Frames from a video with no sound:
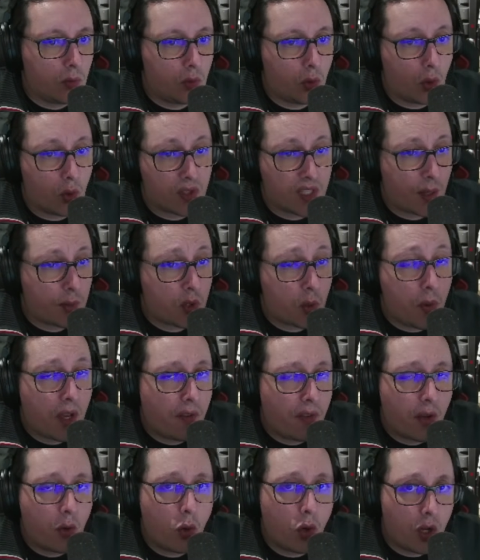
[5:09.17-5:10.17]
tu não sabes como é que
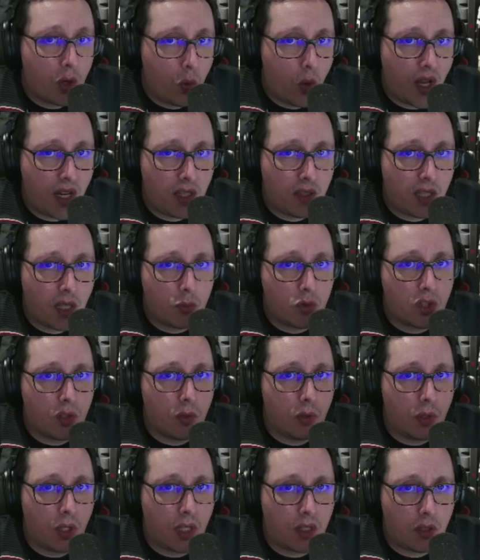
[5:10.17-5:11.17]
vai correr o ano em termos
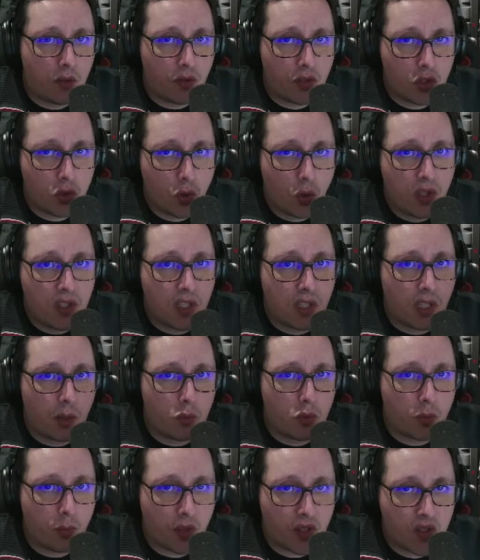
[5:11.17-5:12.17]
de ativações, em
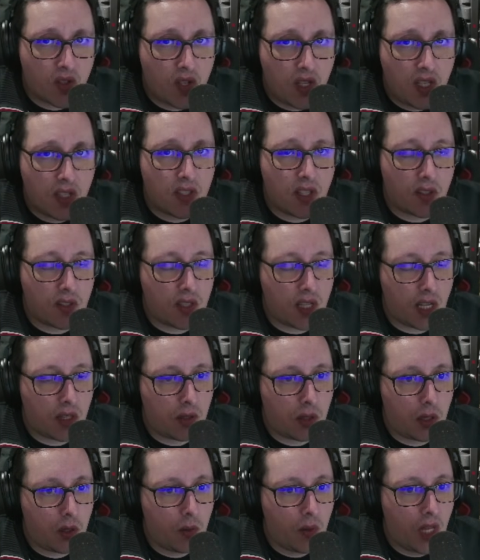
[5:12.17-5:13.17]
termos de parcerias, etc.